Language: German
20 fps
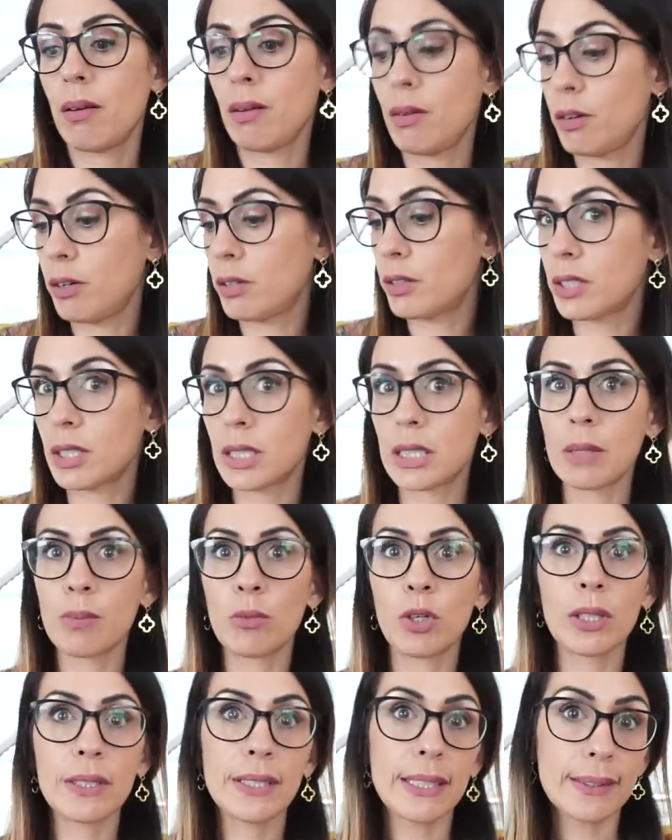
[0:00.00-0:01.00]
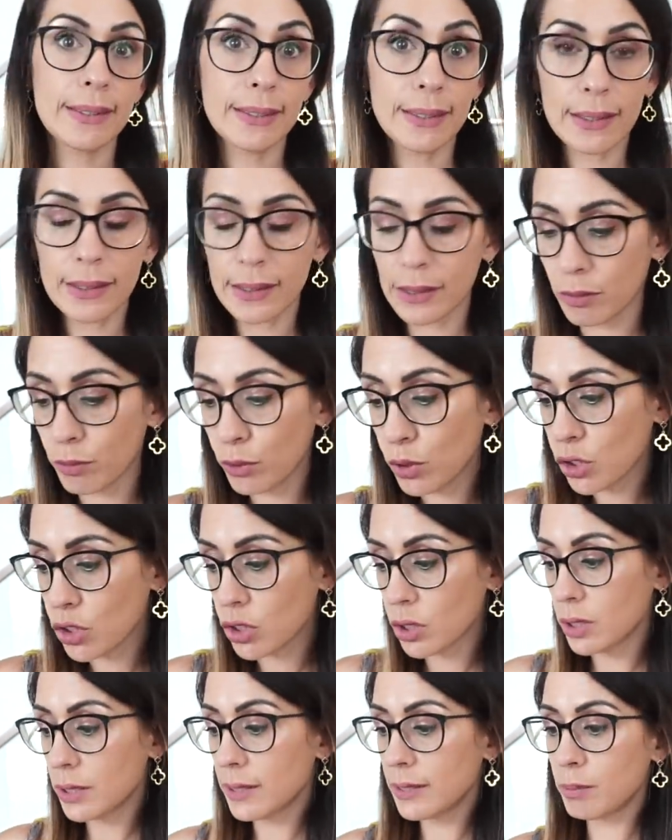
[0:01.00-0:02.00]
Und der Moritz hat sich das
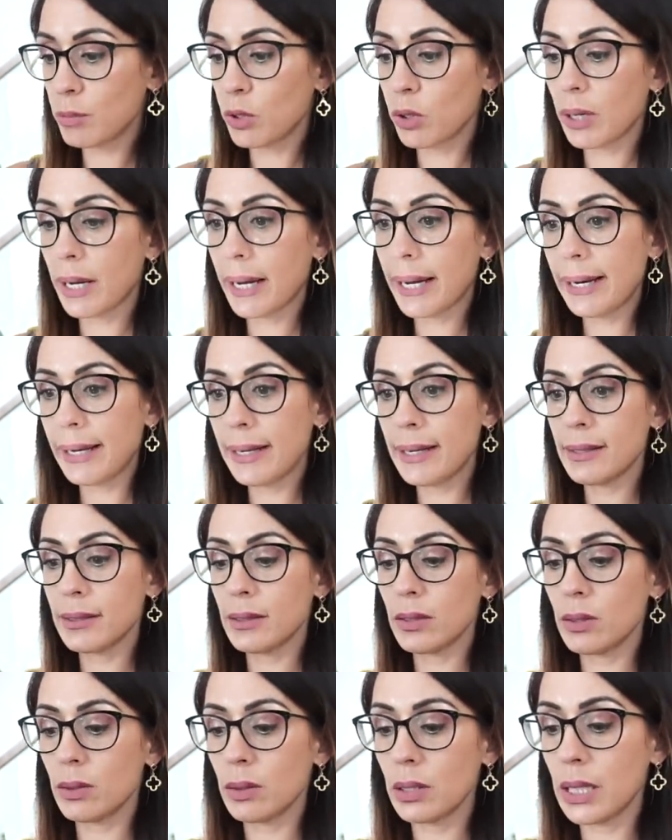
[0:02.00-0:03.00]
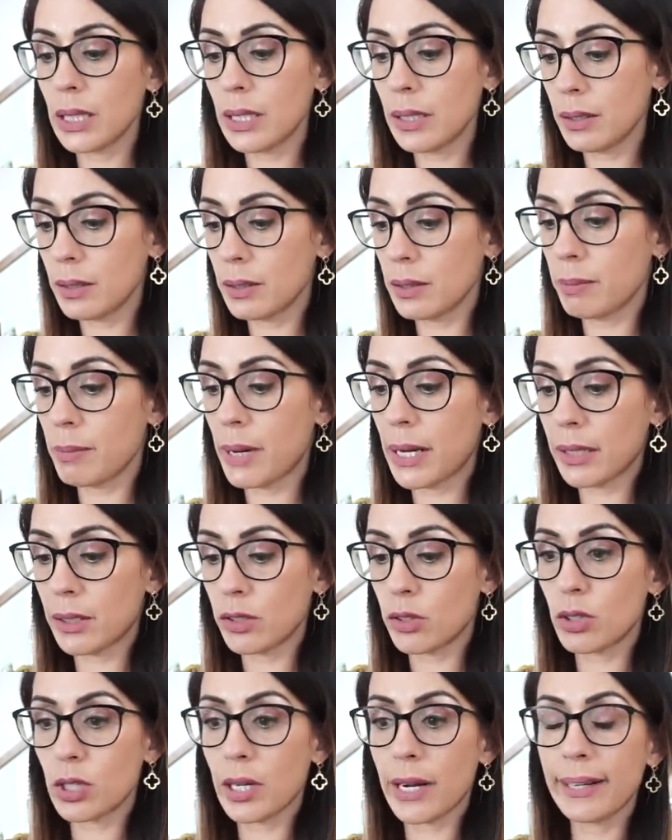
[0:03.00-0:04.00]
gewünscht, in diesem Lokal essen zu gehen. Das mag er
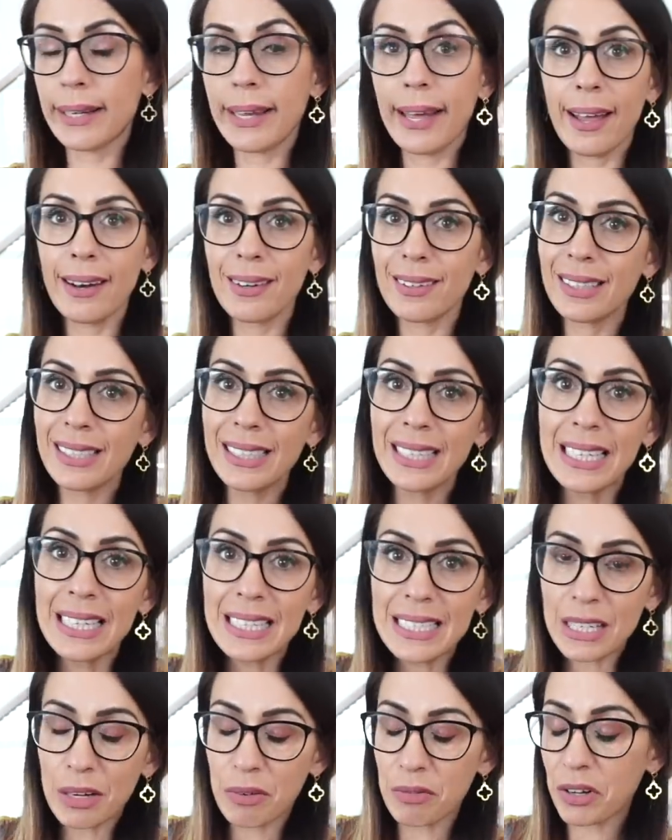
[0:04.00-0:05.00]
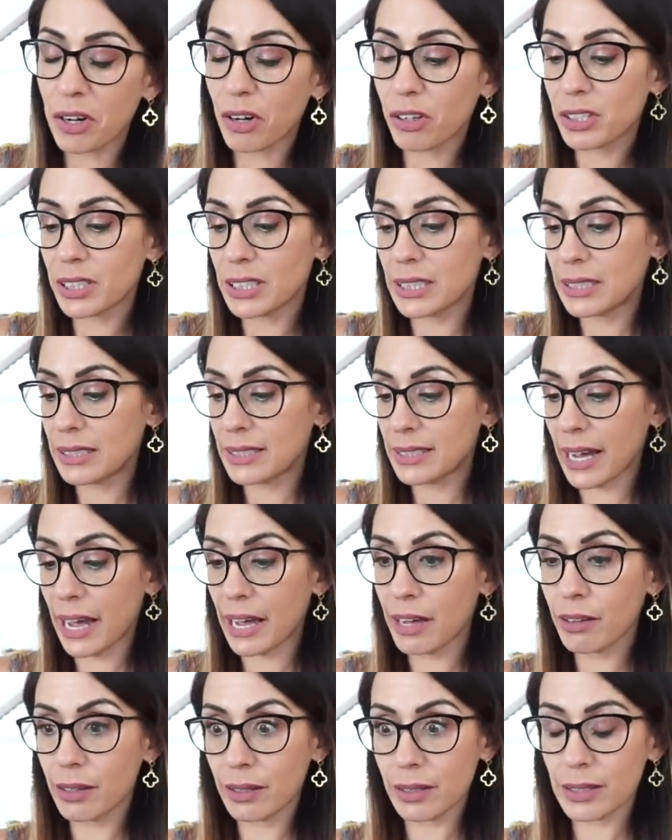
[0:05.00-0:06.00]
total gerne. Da haben wir auch die,
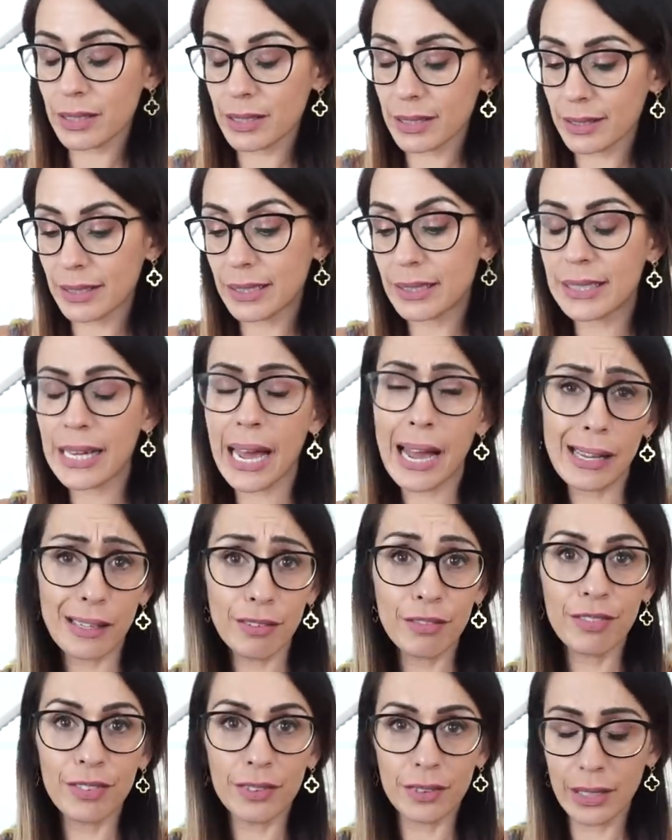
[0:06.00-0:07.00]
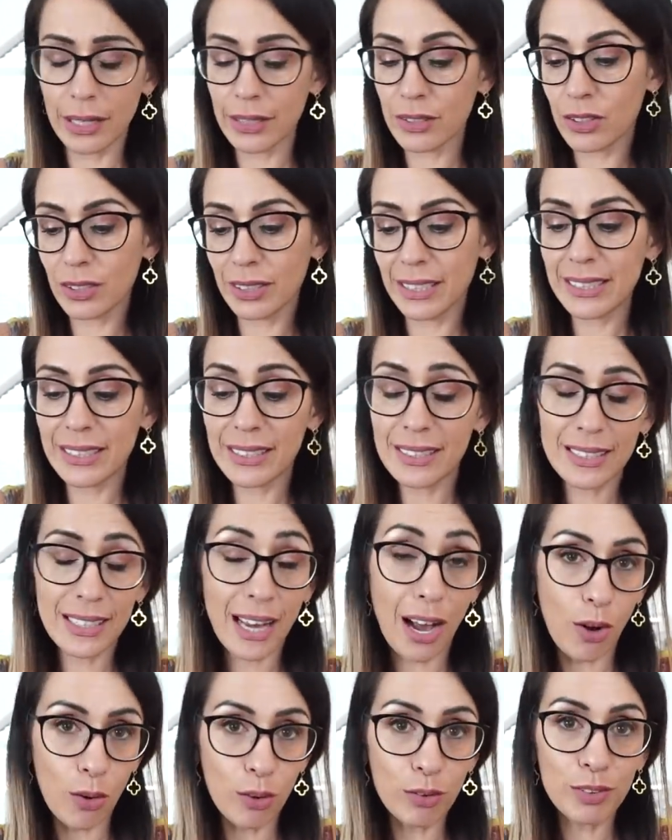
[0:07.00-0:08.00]
Thai, die Teife, also nicht die
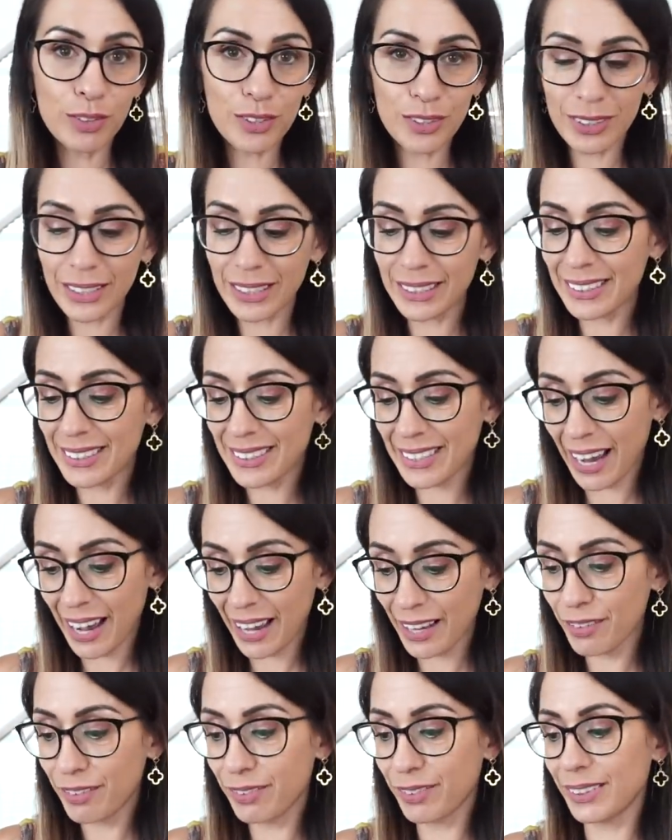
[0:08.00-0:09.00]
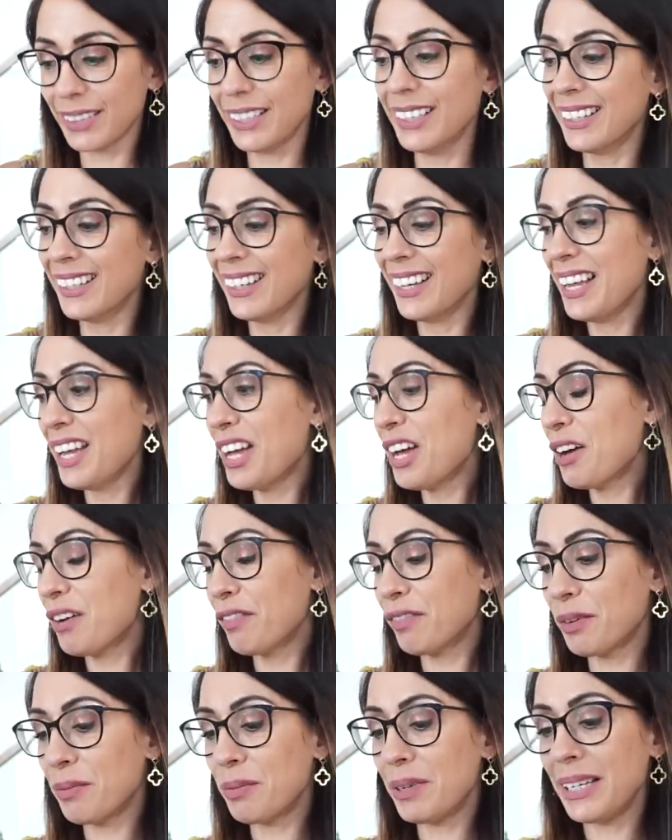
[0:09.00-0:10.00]
Taufe, sondern die Teife
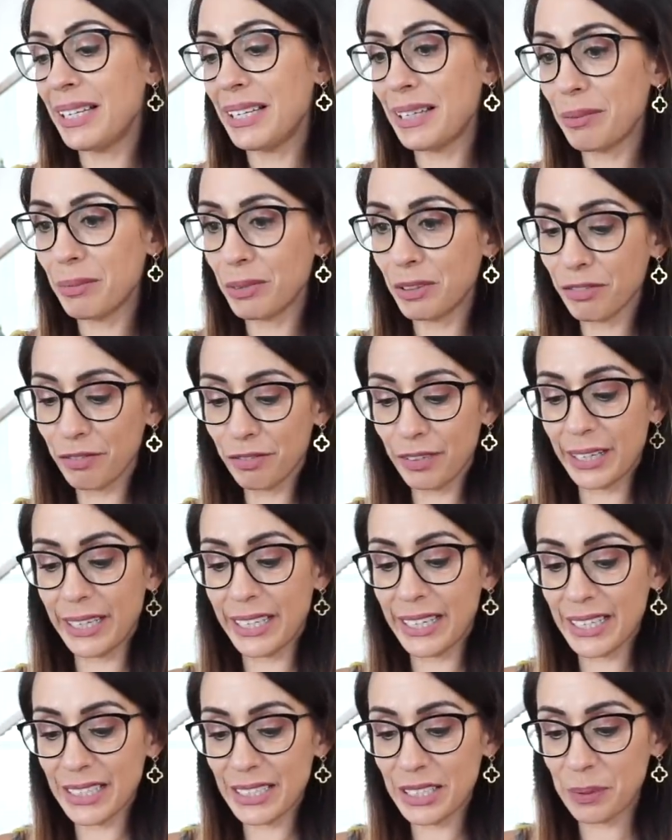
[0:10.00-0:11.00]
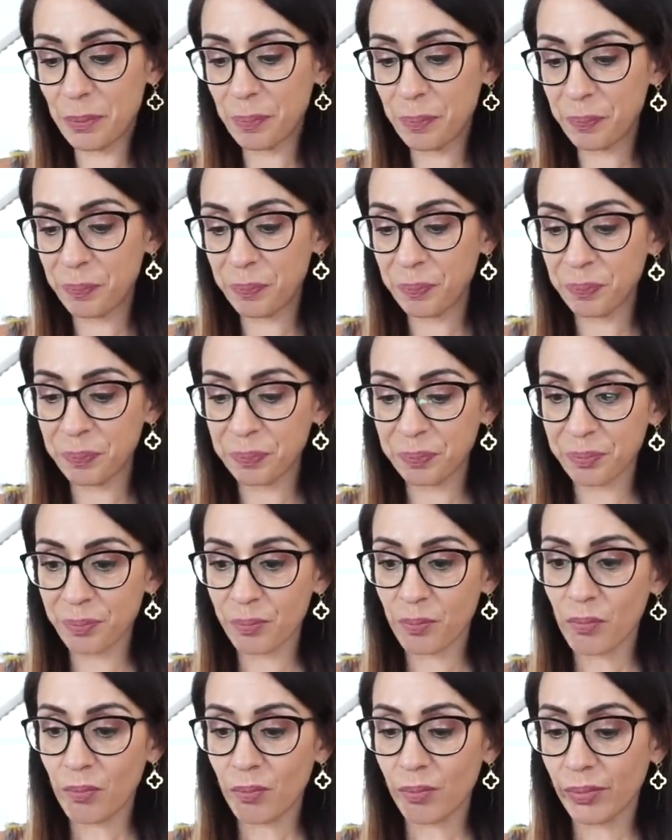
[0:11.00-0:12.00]
vom Liam gefeiert.
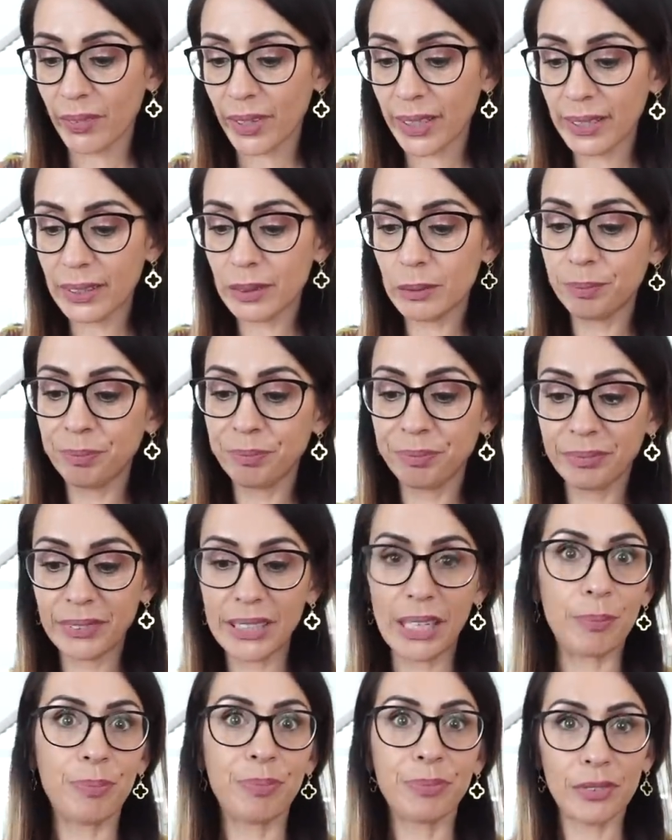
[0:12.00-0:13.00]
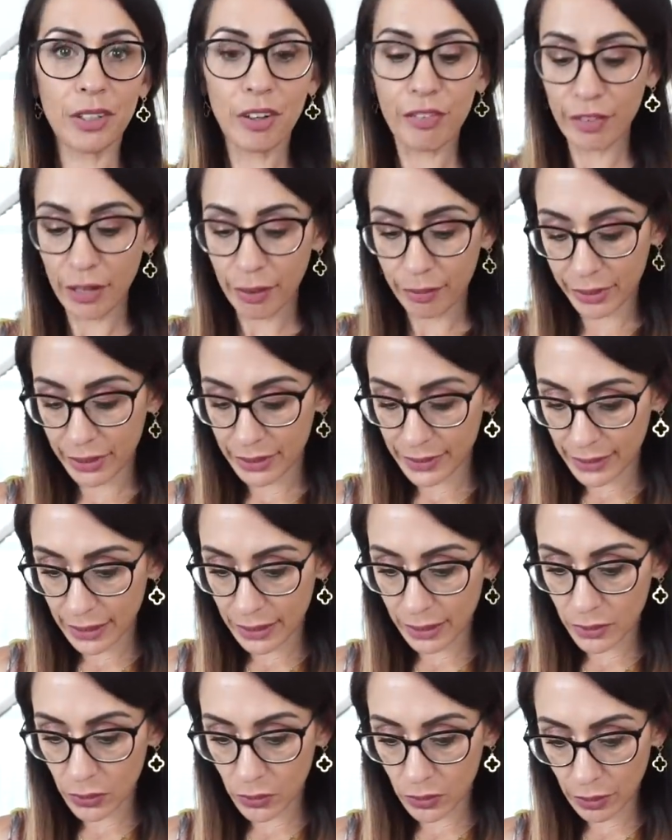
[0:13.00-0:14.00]
Ähm, ja, da fahren wir jetzt
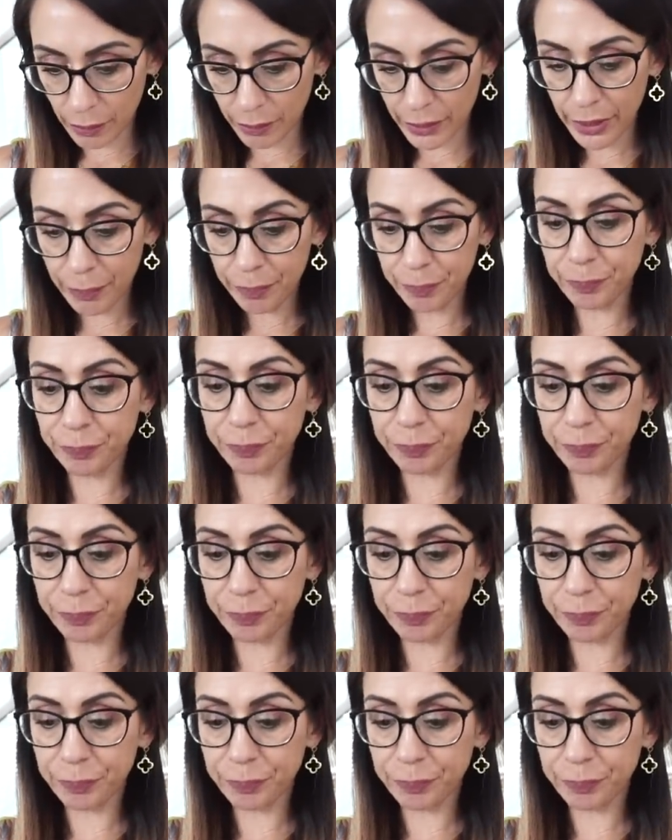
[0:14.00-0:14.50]
alle zusammen hin.